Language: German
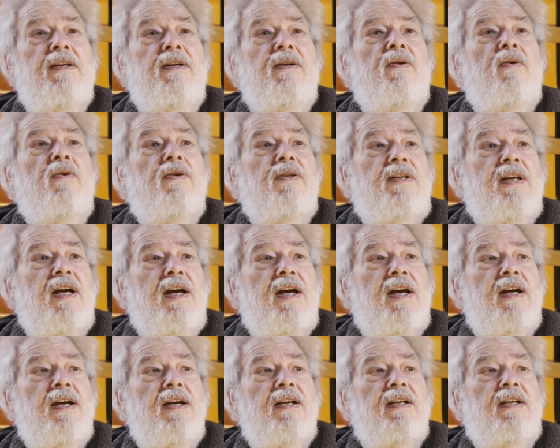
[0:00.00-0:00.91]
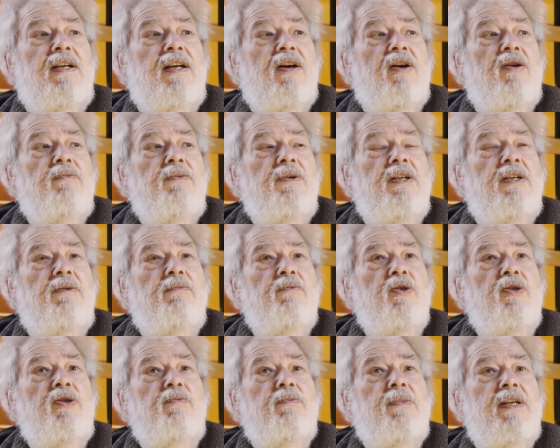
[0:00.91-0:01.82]
Und da, glaube ich,
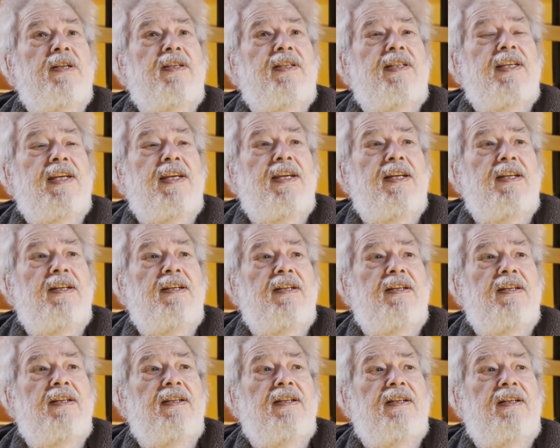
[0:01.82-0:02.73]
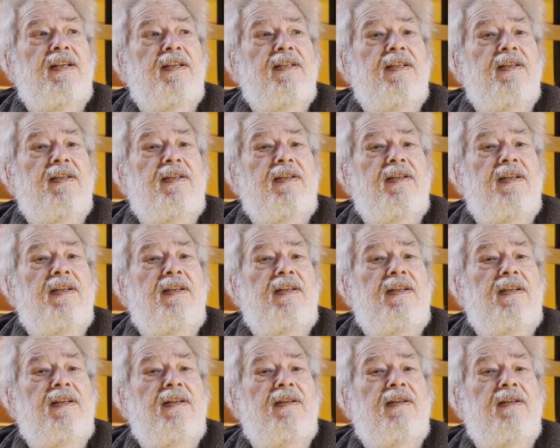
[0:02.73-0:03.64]
muss man sehen, äh, dass es
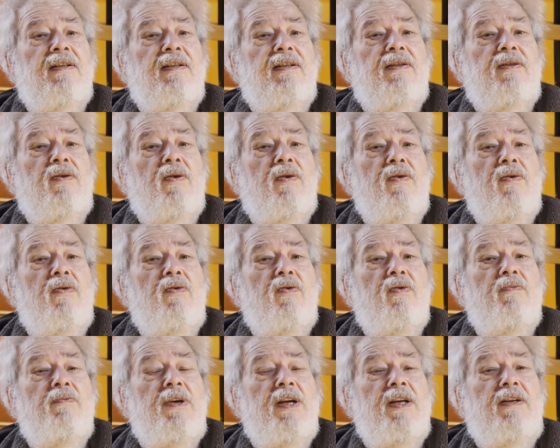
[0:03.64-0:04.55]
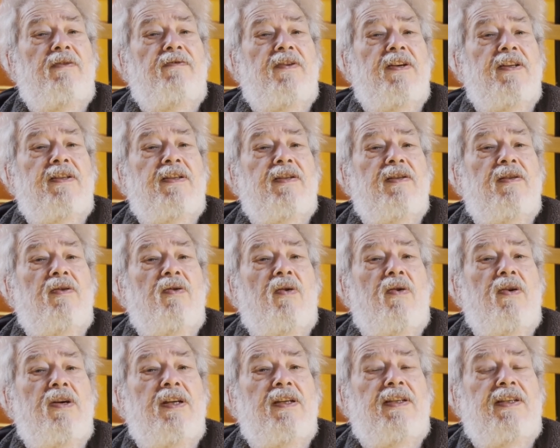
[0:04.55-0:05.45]
sich äh, doch um etwas
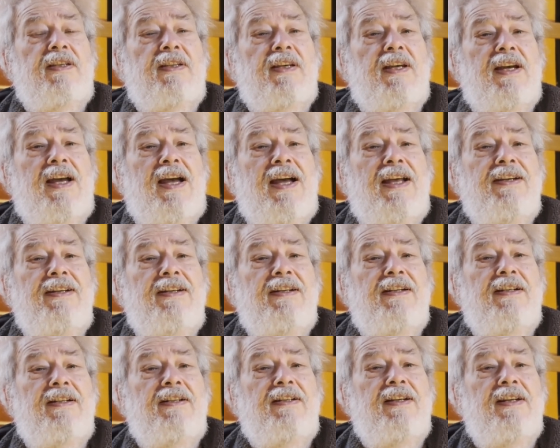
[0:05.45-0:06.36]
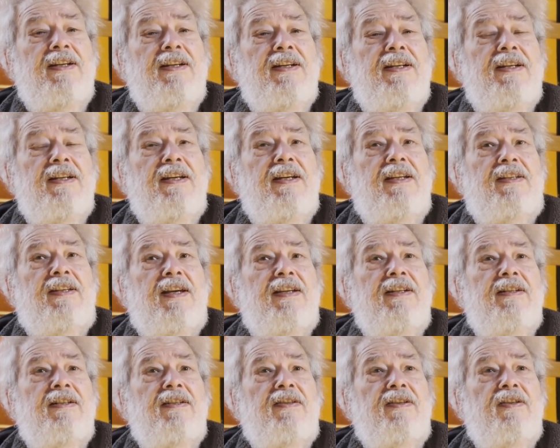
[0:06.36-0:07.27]
Neues handelt. Es
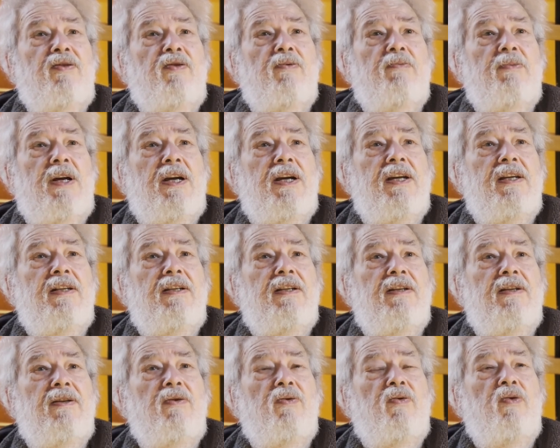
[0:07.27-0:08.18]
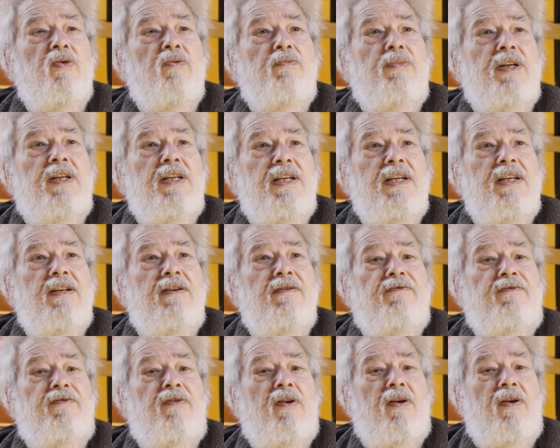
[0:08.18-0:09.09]
handelt sich um eine hybride
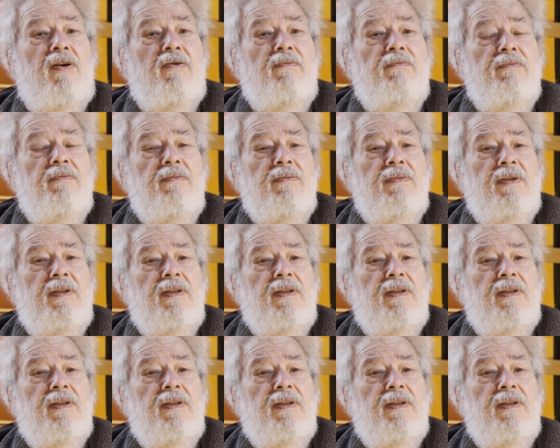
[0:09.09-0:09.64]
Form